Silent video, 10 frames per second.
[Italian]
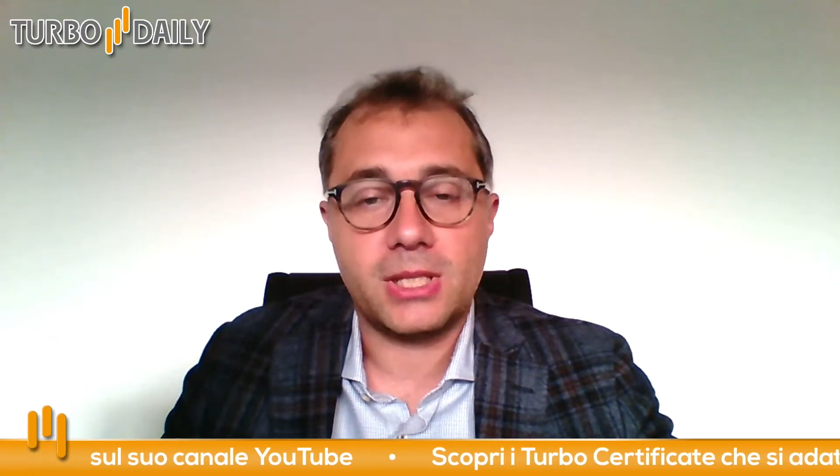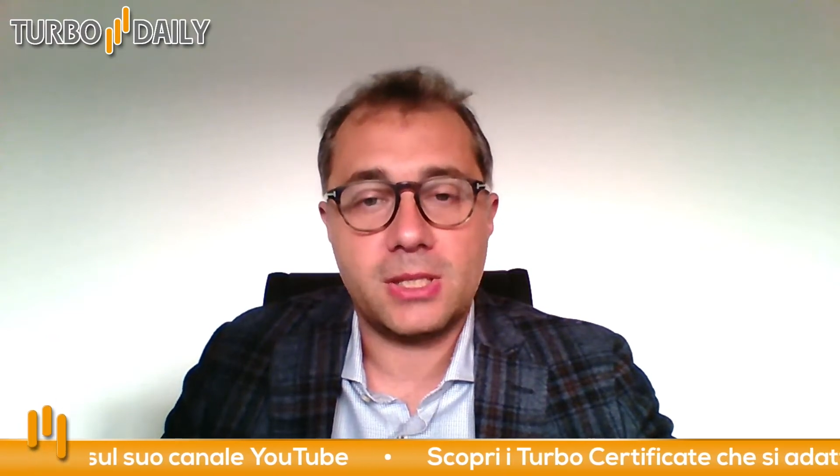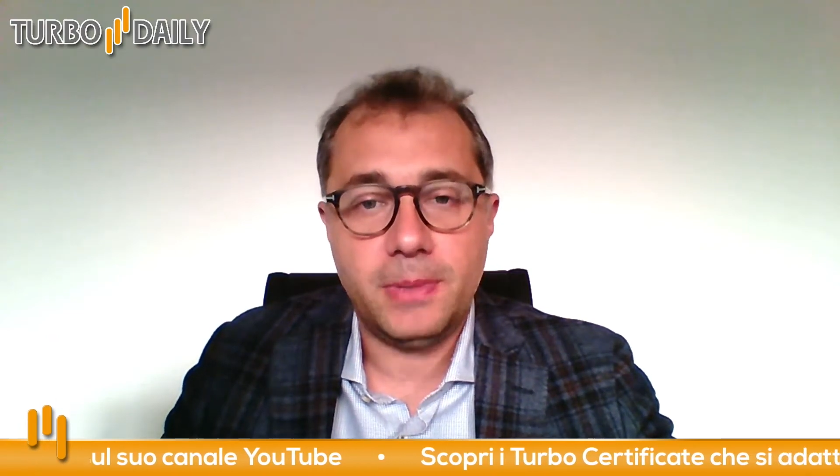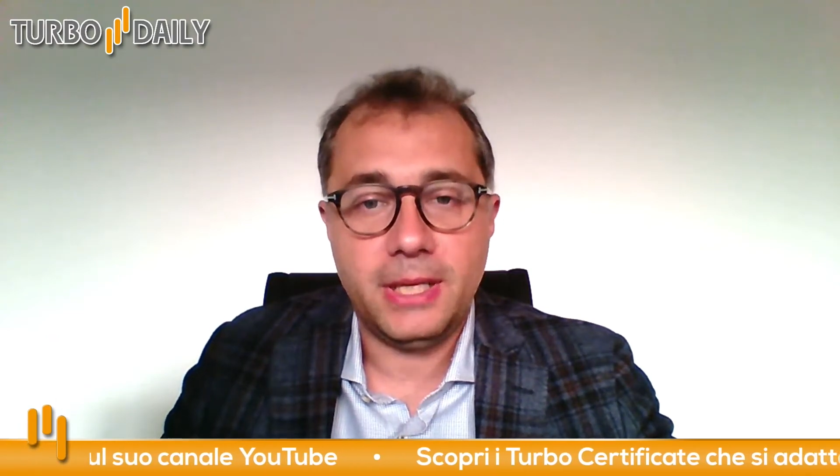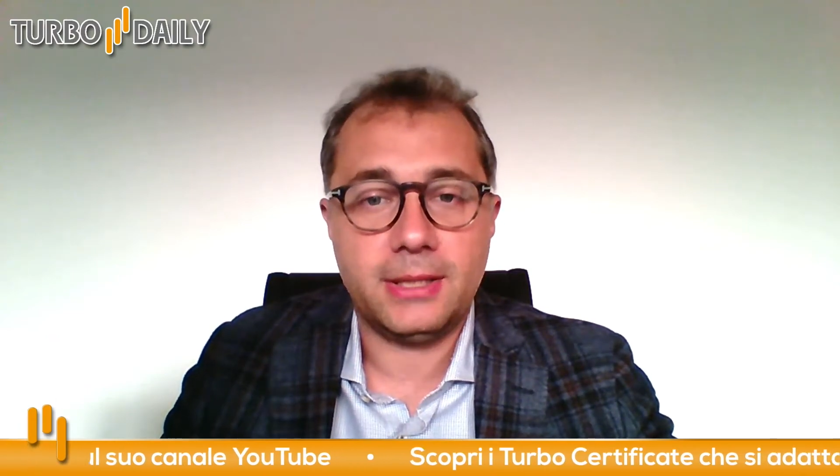
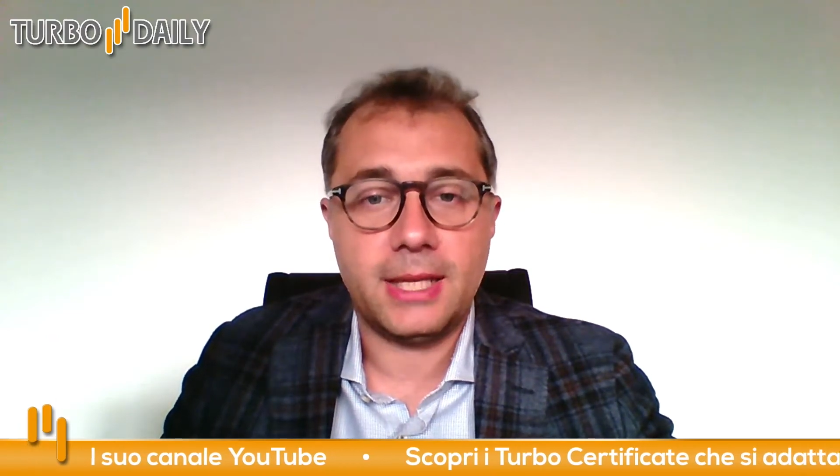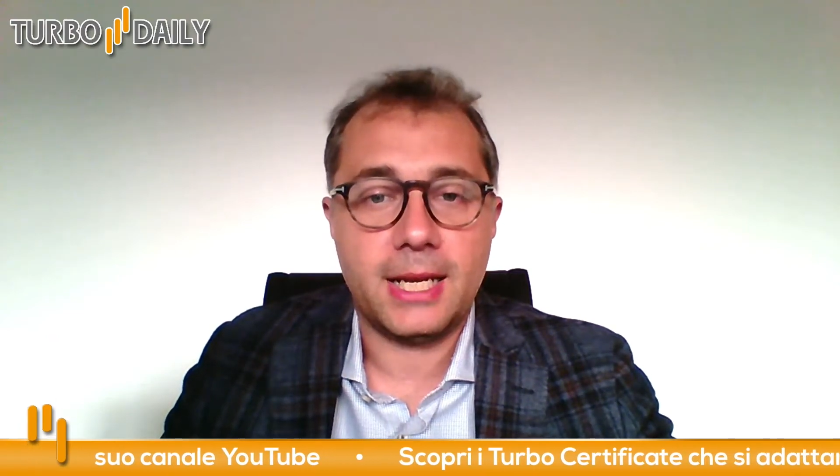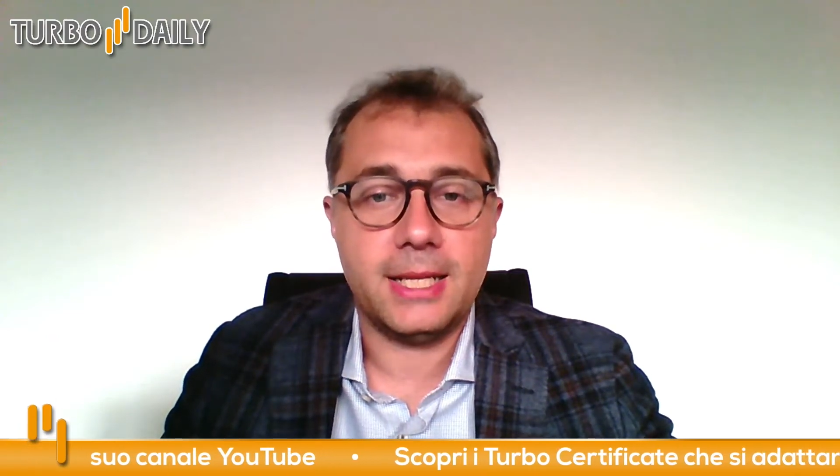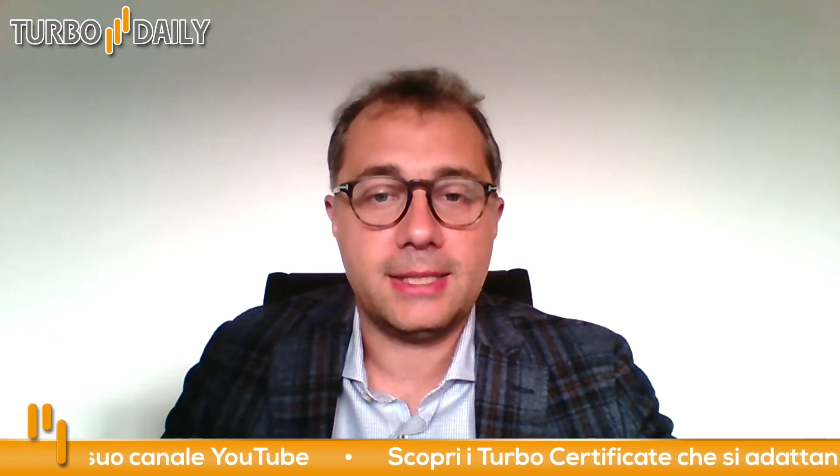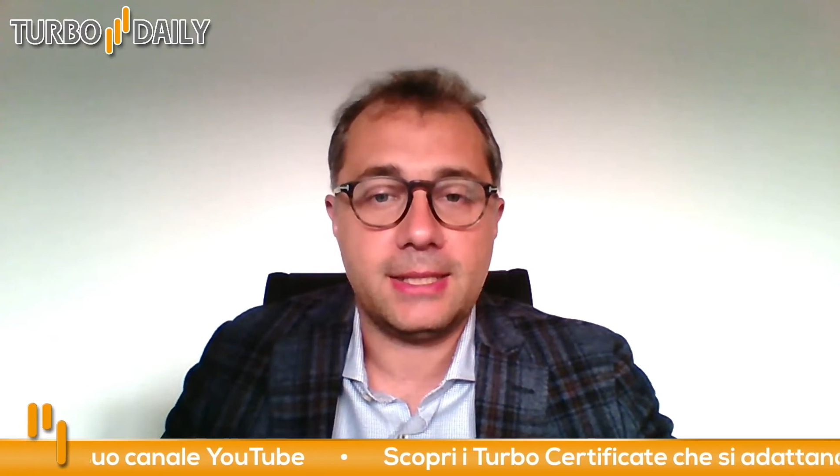spinta
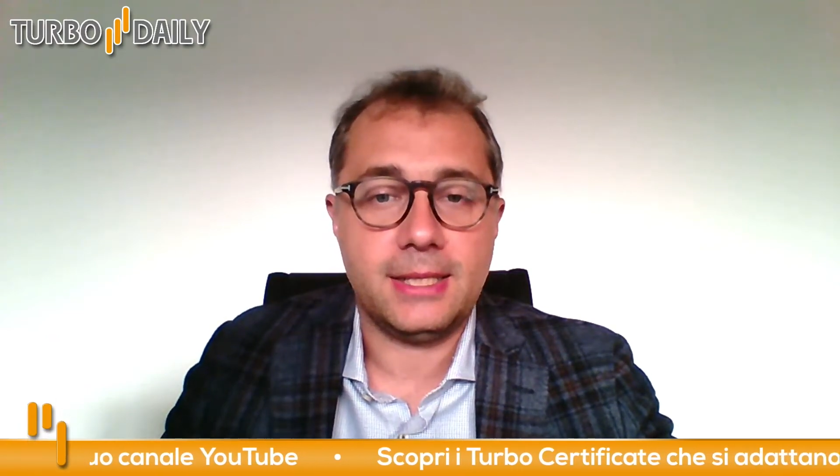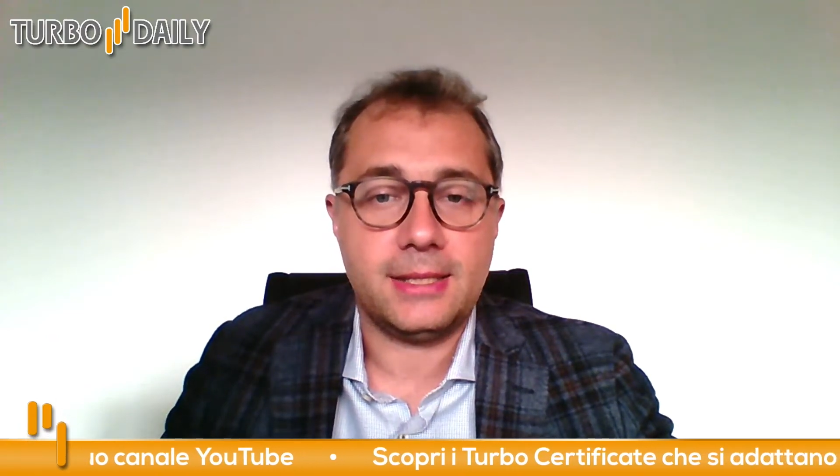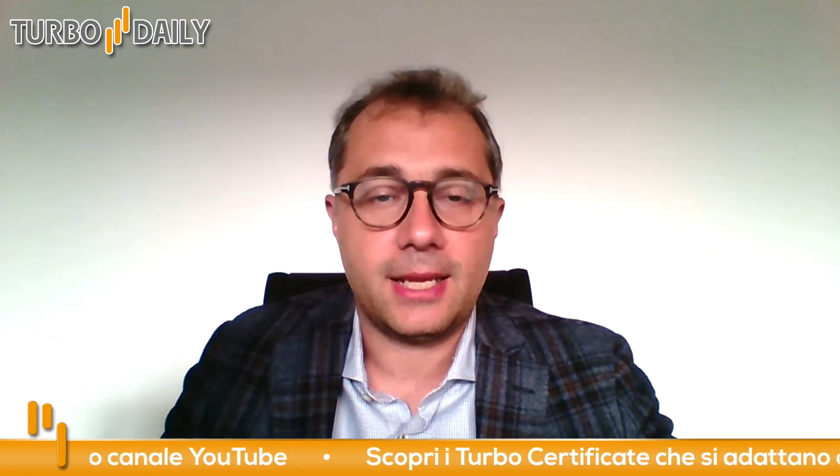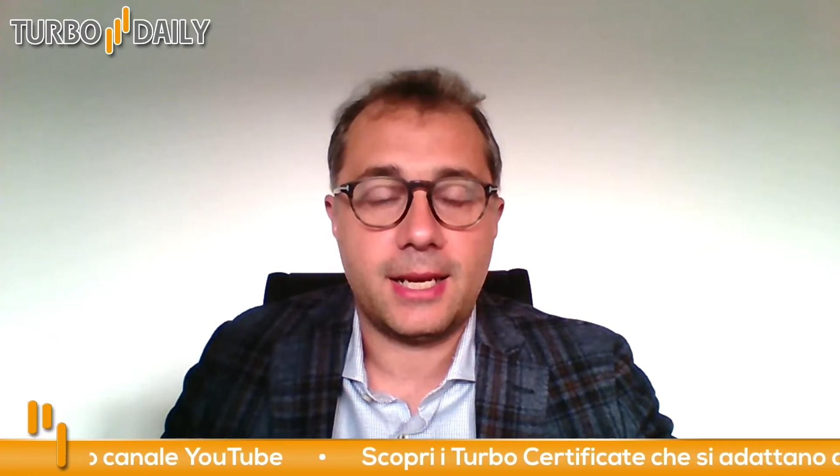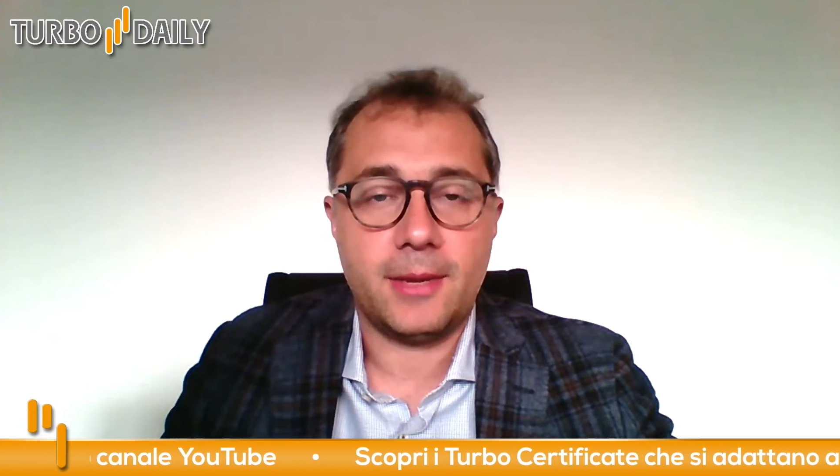rialzista